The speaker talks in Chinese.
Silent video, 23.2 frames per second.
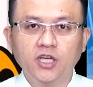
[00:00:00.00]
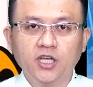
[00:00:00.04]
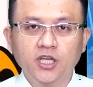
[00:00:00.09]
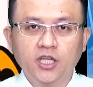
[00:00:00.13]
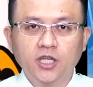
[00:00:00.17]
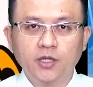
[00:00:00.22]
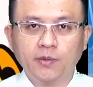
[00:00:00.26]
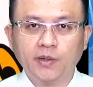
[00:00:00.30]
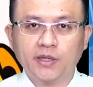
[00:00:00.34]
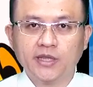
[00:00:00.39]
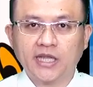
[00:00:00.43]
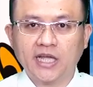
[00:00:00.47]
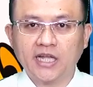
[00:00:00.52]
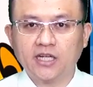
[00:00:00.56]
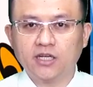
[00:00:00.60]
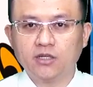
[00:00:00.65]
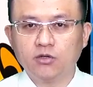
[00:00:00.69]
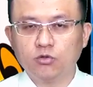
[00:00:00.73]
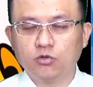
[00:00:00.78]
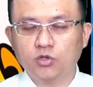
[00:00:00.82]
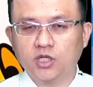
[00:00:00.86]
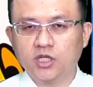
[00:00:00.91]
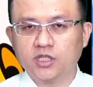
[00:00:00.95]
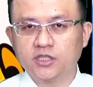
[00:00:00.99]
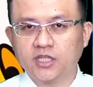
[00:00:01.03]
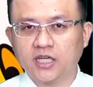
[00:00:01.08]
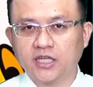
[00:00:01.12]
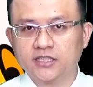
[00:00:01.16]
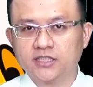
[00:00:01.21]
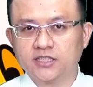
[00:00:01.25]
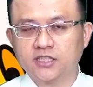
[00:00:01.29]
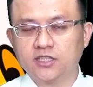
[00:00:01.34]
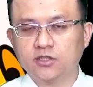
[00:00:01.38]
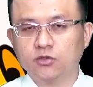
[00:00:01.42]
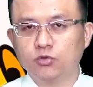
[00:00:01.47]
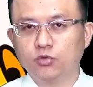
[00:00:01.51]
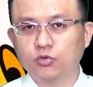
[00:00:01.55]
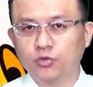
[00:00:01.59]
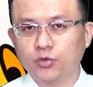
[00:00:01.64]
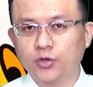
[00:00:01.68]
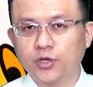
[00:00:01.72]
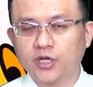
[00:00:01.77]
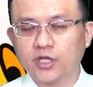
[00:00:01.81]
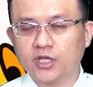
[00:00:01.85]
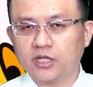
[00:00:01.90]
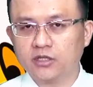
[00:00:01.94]
因为它的呃，它这个五月
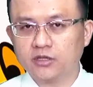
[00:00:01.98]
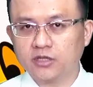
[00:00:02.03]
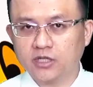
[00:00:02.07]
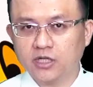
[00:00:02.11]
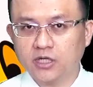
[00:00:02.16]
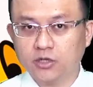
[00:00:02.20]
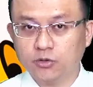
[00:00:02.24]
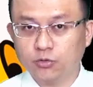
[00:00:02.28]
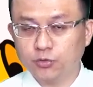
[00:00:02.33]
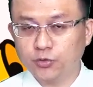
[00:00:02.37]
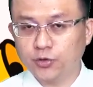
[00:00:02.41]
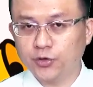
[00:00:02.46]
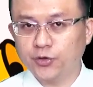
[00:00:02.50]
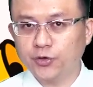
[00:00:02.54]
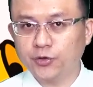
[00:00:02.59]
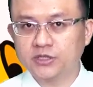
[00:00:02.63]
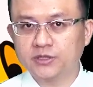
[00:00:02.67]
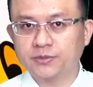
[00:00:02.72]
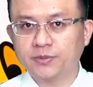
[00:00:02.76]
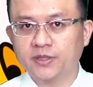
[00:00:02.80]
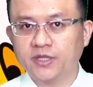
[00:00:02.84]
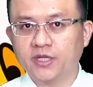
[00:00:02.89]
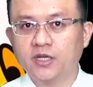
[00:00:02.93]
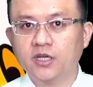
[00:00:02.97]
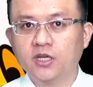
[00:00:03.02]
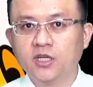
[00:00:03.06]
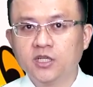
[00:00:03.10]
呃五月六月这边呢，